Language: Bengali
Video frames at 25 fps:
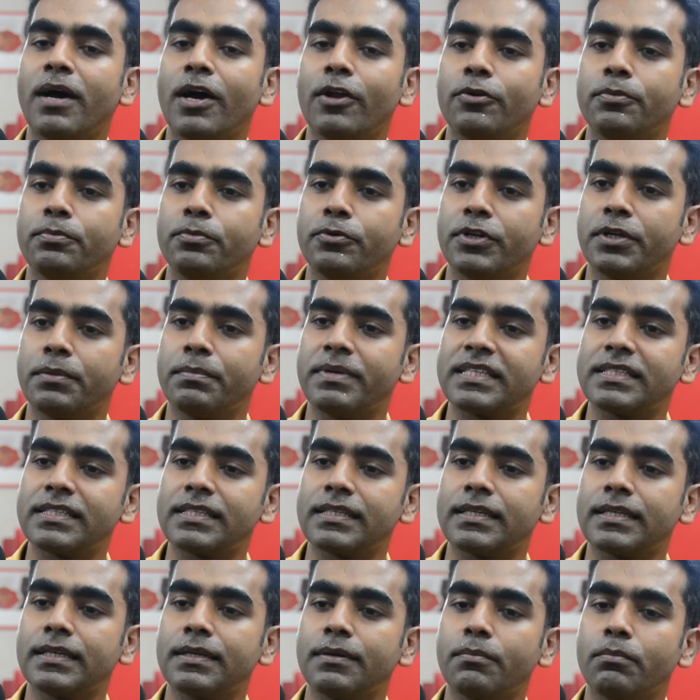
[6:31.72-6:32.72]
ভালো
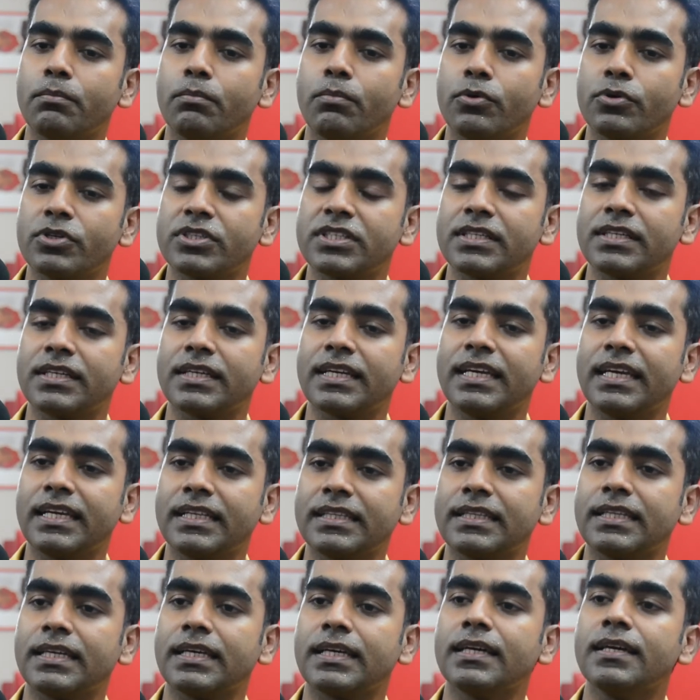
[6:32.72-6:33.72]
পরিবেশে বসে
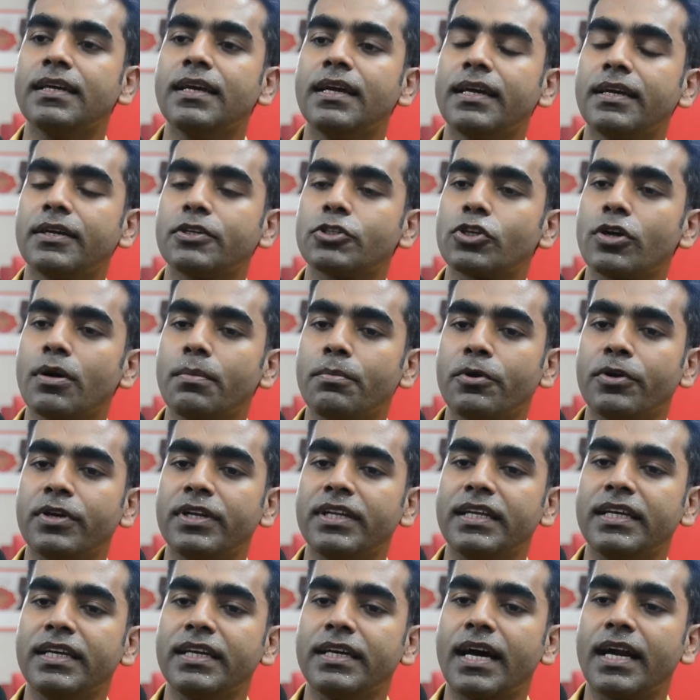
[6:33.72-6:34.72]
খেতে সময়
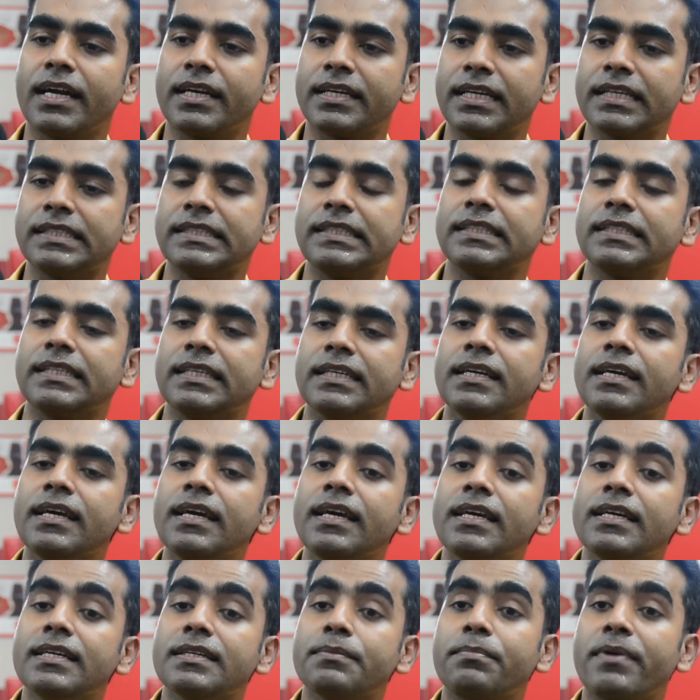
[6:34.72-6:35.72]
নিয়ে আড্ডা দিতে
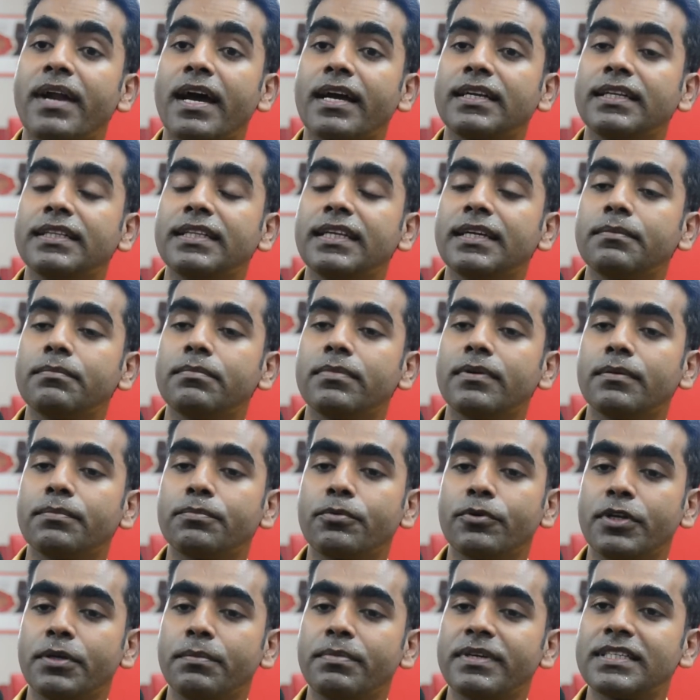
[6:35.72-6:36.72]
প্রাকৃতিক
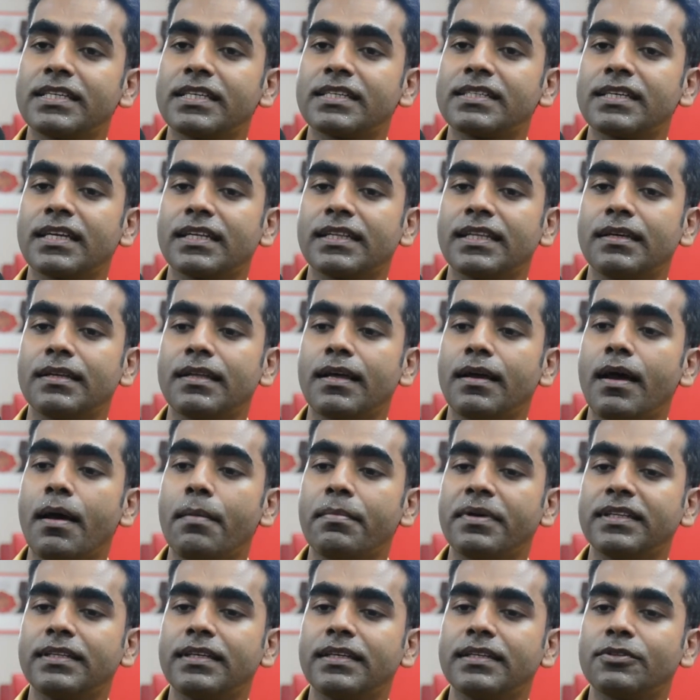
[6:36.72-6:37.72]
পরিবেশের সাথে
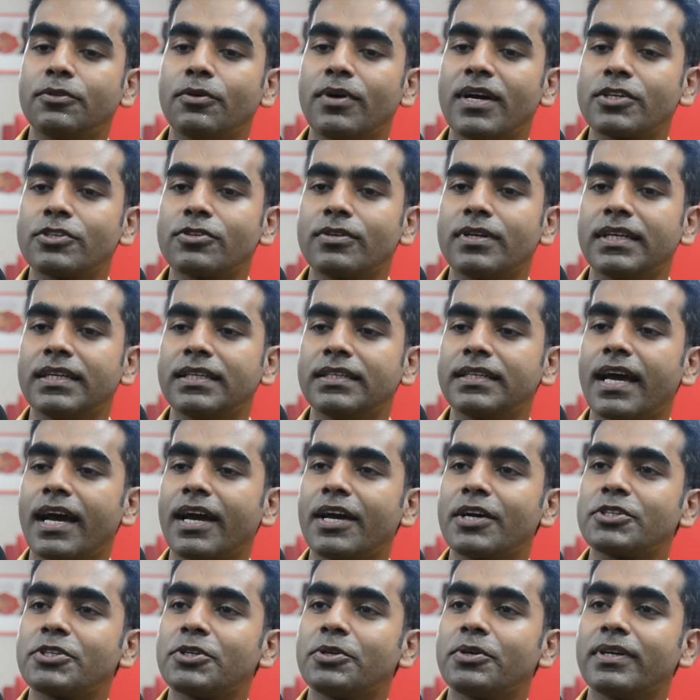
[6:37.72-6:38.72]
আমাদের তো আসলে
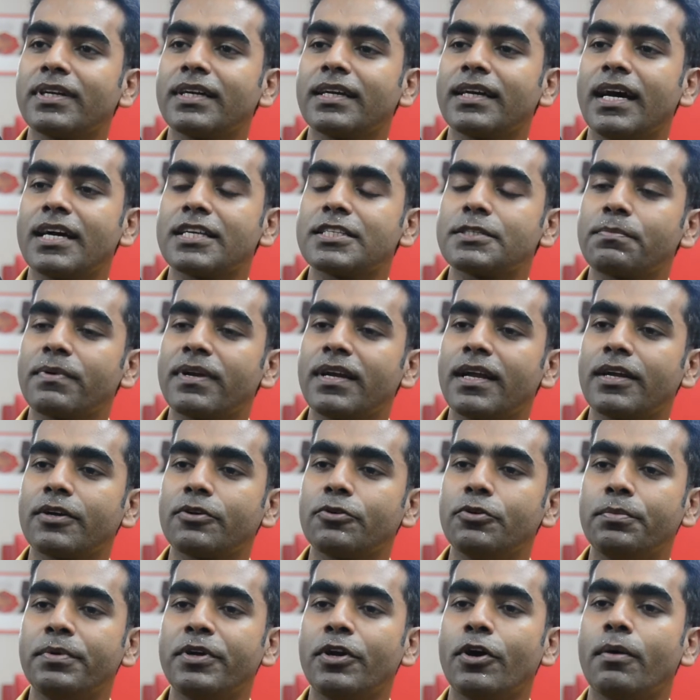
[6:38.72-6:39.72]
ঢাকা শহরে গাছপালার
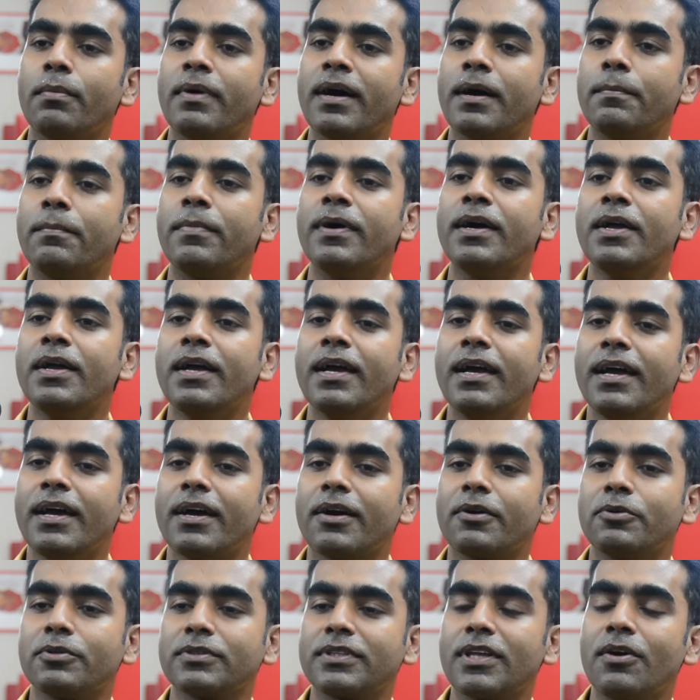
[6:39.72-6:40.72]
খুবই অভাব
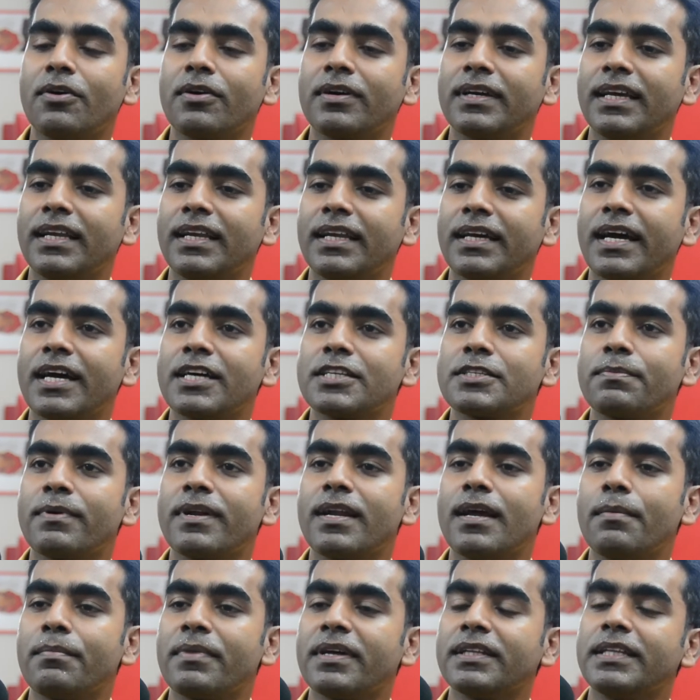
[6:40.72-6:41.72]
কোথাও গেলে
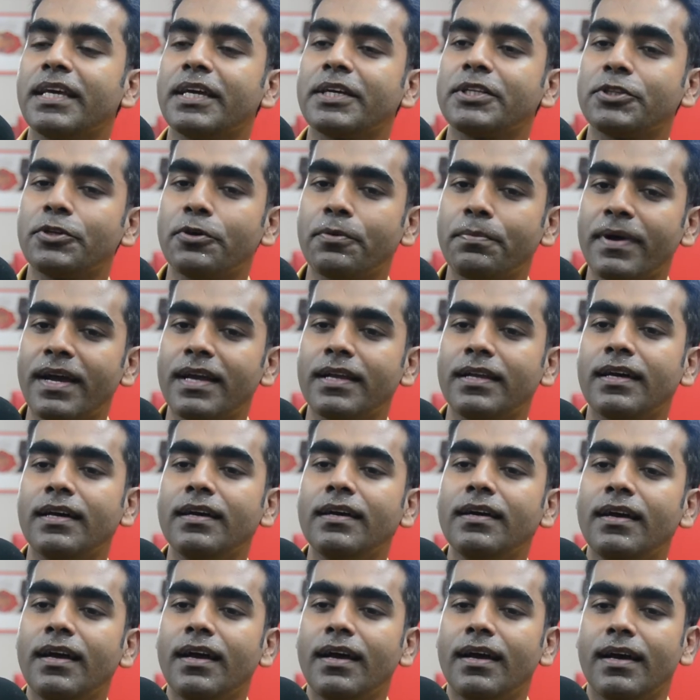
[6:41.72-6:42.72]
গাছপালা আমরা দেখতেও পাই না
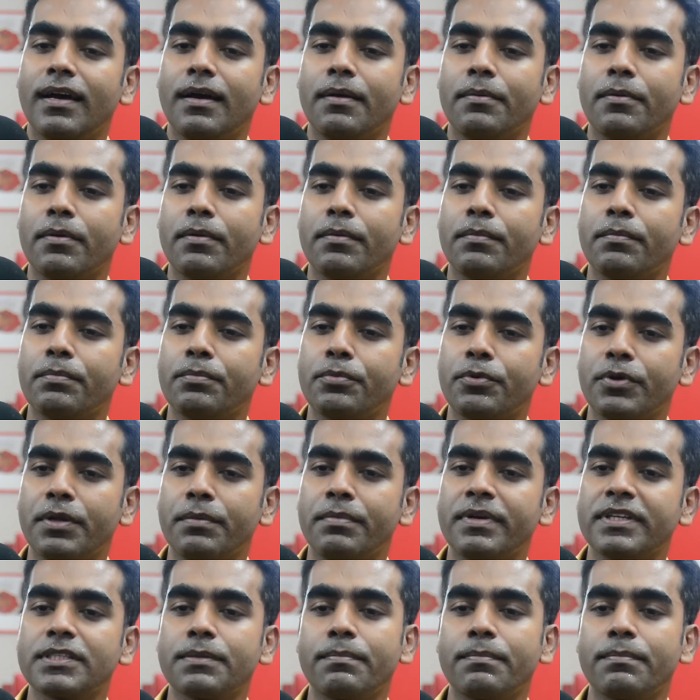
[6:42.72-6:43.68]
এবং পরিবেশ